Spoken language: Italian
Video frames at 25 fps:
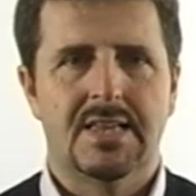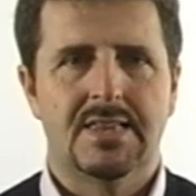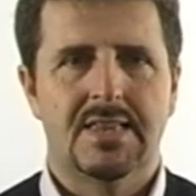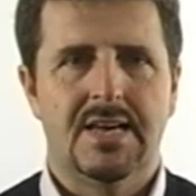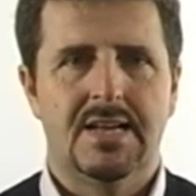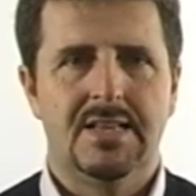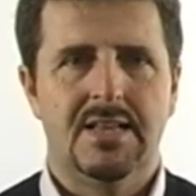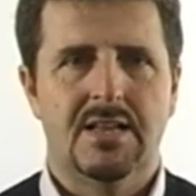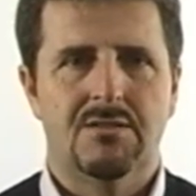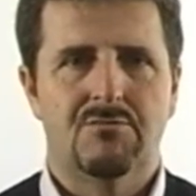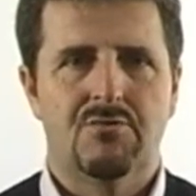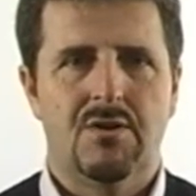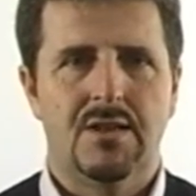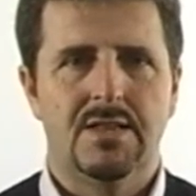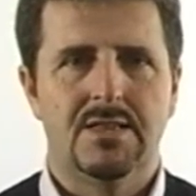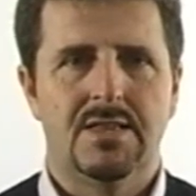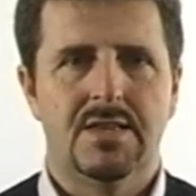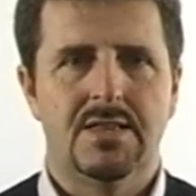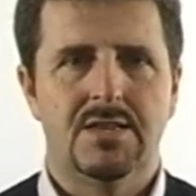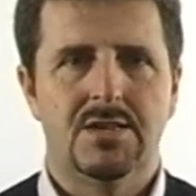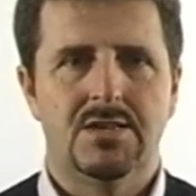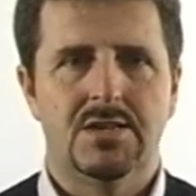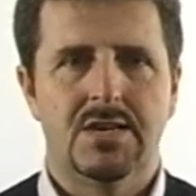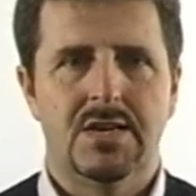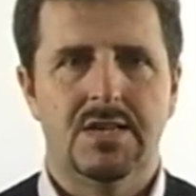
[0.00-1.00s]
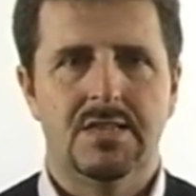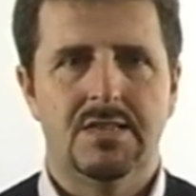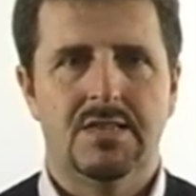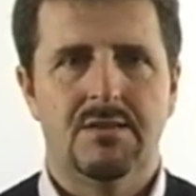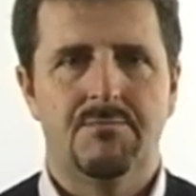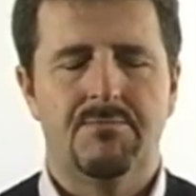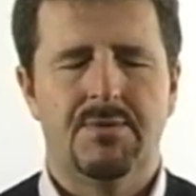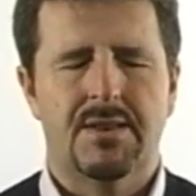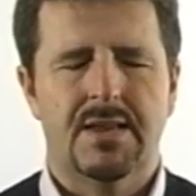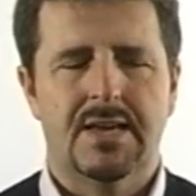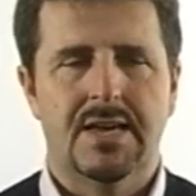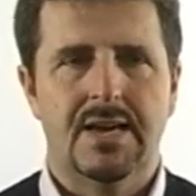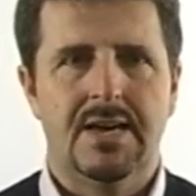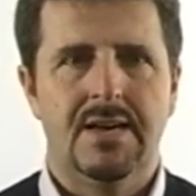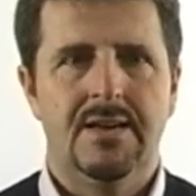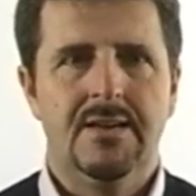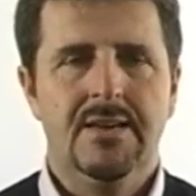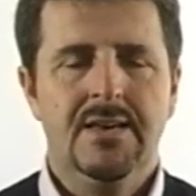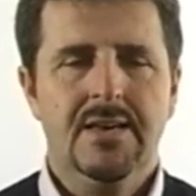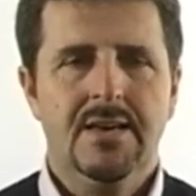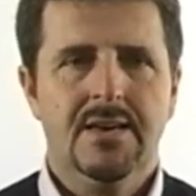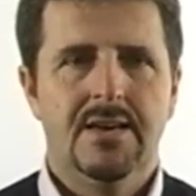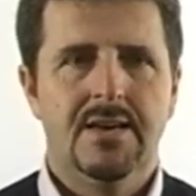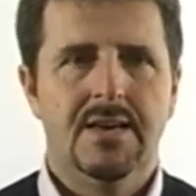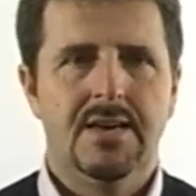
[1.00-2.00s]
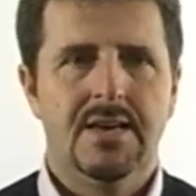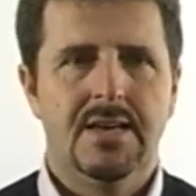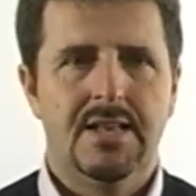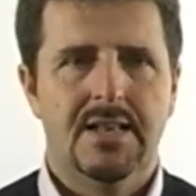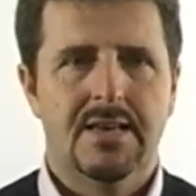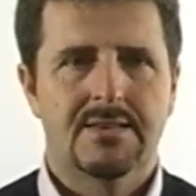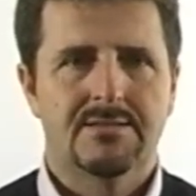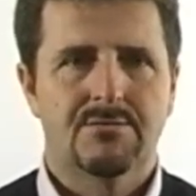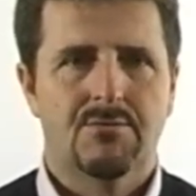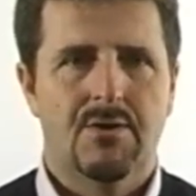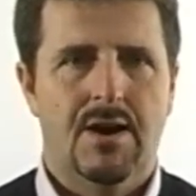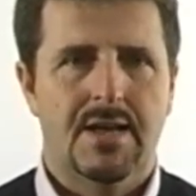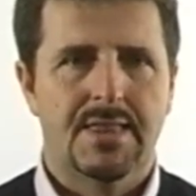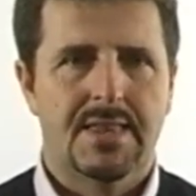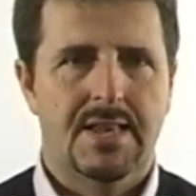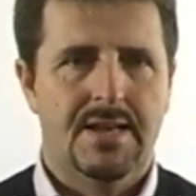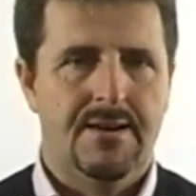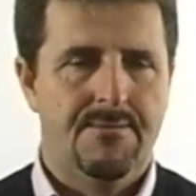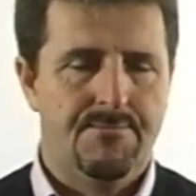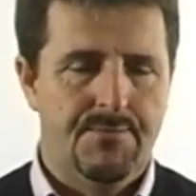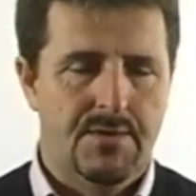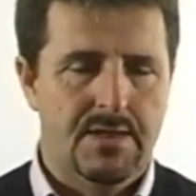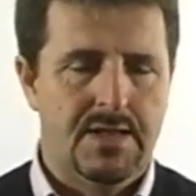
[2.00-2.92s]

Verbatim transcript: dagli attuali dirigenti perché eh, la squadra,